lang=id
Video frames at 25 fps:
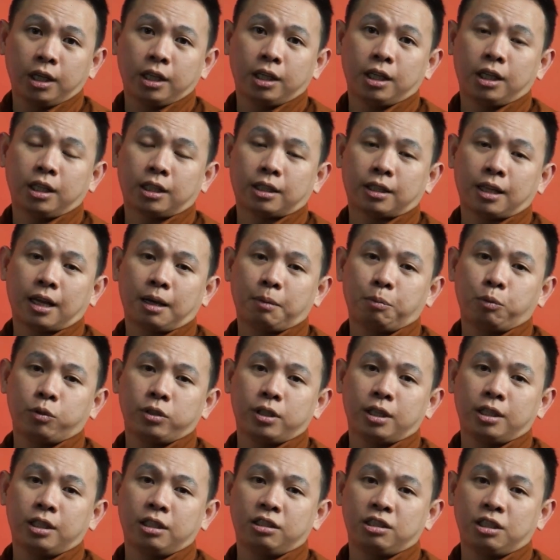kita
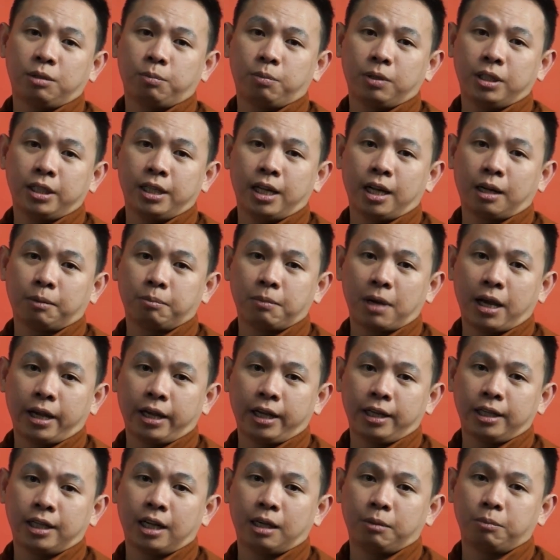punya disiplin yang
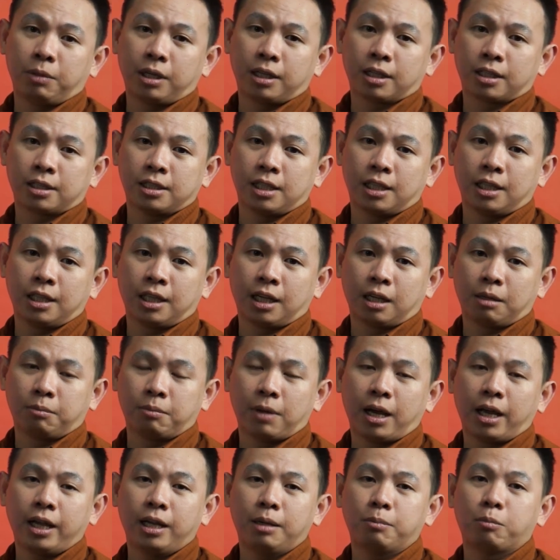baik dan bekerja dengan
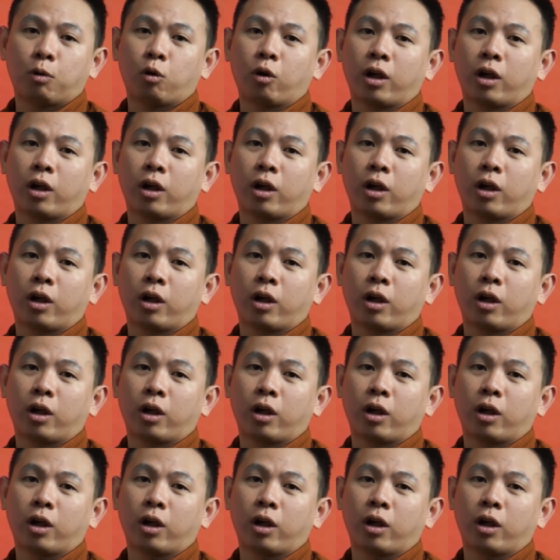baik,